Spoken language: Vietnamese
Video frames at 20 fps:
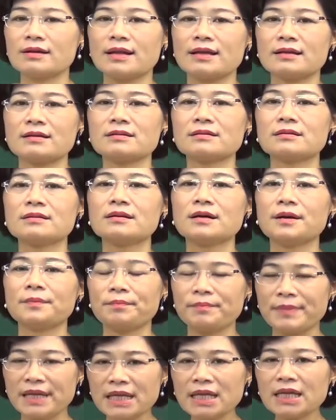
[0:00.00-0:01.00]
là lực
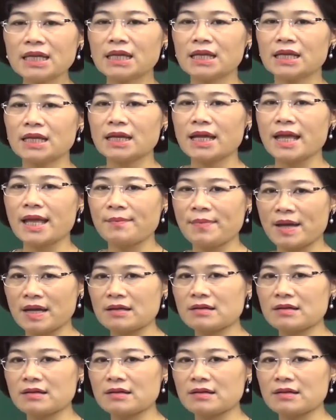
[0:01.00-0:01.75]
lượng Mỹ các em